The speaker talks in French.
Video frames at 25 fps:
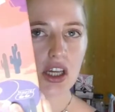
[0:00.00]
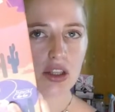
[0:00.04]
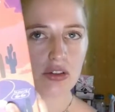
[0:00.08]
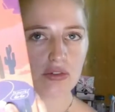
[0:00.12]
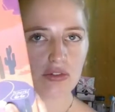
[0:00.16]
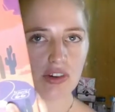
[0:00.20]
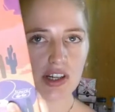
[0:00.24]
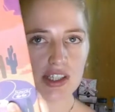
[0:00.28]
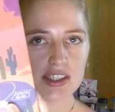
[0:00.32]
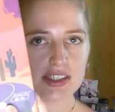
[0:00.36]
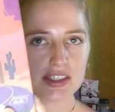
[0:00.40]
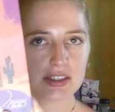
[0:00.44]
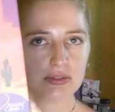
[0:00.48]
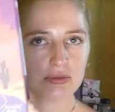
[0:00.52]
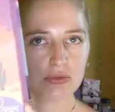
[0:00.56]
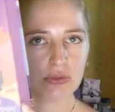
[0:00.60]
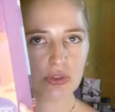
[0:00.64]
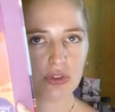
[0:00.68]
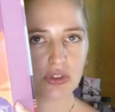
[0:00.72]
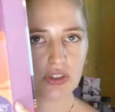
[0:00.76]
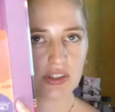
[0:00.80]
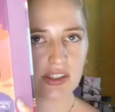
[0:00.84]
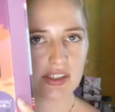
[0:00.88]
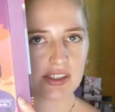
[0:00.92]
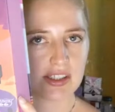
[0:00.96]
Donc voilà, si vous ne
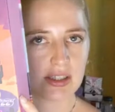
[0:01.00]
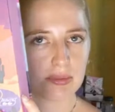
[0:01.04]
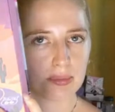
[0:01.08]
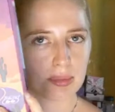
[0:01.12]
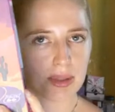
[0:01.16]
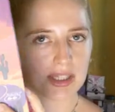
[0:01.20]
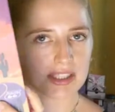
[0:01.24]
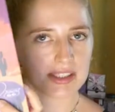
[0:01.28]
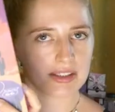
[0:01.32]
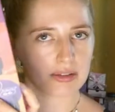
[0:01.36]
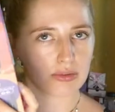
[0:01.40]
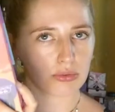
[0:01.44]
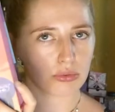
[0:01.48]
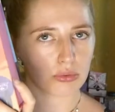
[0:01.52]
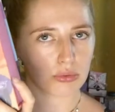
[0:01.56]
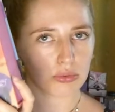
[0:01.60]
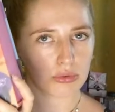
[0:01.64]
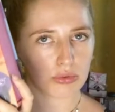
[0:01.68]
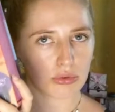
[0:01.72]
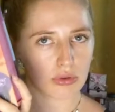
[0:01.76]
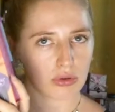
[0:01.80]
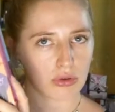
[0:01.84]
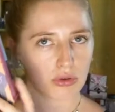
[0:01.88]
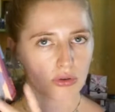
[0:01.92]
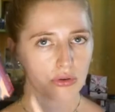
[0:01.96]
connaissez pas, c'est une
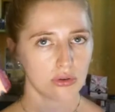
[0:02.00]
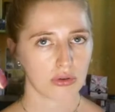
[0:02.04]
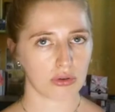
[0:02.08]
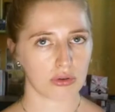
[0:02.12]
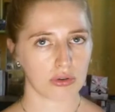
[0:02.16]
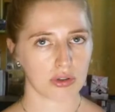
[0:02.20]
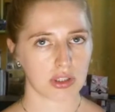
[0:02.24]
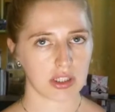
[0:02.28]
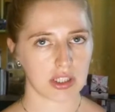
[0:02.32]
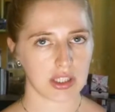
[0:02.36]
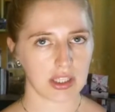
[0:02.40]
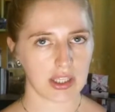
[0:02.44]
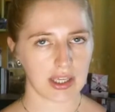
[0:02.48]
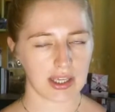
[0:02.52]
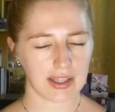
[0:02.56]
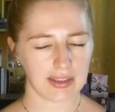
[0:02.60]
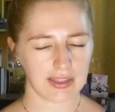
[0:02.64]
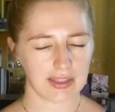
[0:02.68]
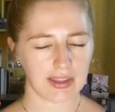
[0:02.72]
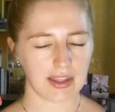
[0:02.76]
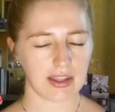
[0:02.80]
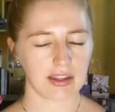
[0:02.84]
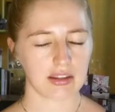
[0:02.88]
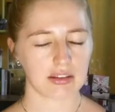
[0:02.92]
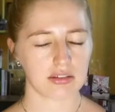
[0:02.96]
route euh, qui
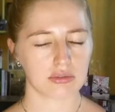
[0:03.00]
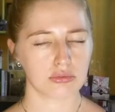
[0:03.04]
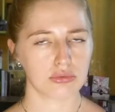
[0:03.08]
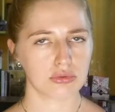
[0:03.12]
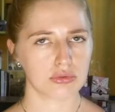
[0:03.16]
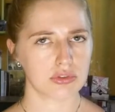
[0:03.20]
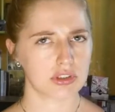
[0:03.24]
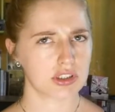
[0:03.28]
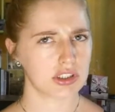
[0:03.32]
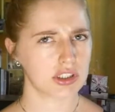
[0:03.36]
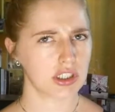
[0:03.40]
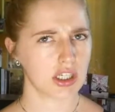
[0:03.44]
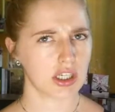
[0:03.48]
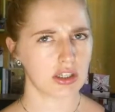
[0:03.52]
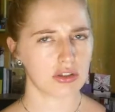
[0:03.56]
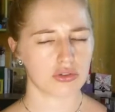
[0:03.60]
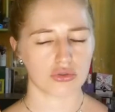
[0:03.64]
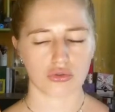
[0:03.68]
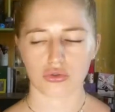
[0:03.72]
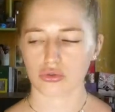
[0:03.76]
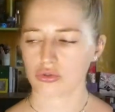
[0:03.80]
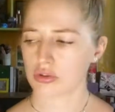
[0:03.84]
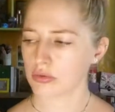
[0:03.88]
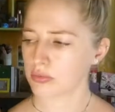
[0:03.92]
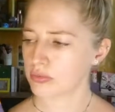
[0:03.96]
était ou qui est,
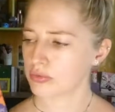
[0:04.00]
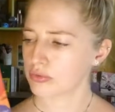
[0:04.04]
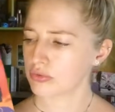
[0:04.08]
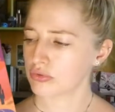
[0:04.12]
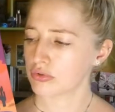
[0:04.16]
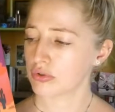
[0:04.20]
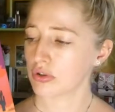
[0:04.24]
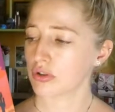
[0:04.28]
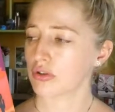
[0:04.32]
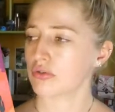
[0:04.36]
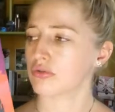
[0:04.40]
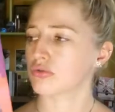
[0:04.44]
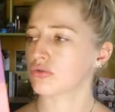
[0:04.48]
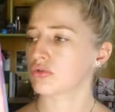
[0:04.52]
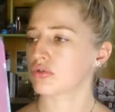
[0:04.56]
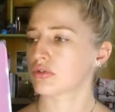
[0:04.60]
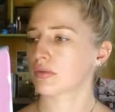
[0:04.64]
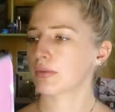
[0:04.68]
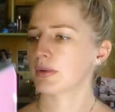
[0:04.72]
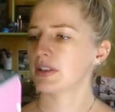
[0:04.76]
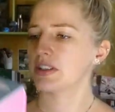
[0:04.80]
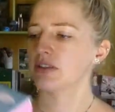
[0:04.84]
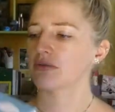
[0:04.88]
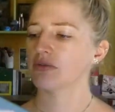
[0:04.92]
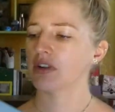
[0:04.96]
je sais plus, euh, je sais
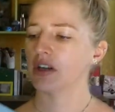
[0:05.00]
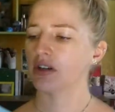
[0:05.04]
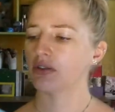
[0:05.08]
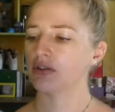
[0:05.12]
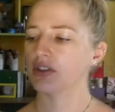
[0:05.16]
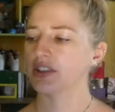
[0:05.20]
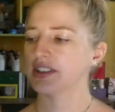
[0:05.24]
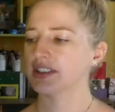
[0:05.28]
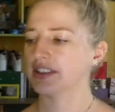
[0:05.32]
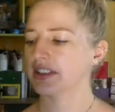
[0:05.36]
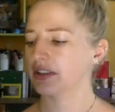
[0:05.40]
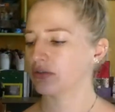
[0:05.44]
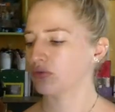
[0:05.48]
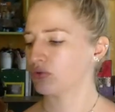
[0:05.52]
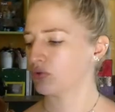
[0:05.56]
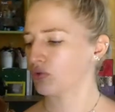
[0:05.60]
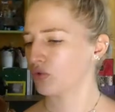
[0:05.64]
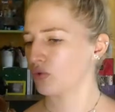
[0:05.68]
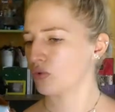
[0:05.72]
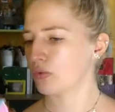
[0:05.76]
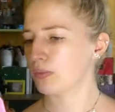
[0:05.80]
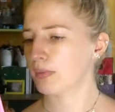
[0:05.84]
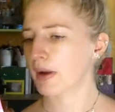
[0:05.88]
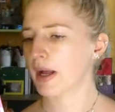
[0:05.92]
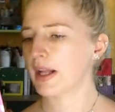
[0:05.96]
pas si vous la connaissez
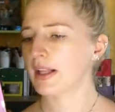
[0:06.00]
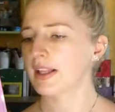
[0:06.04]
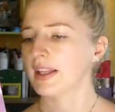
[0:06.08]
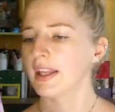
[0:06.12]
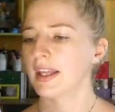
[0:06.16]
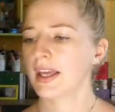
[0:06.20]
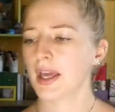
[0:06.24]
toujours ou pas,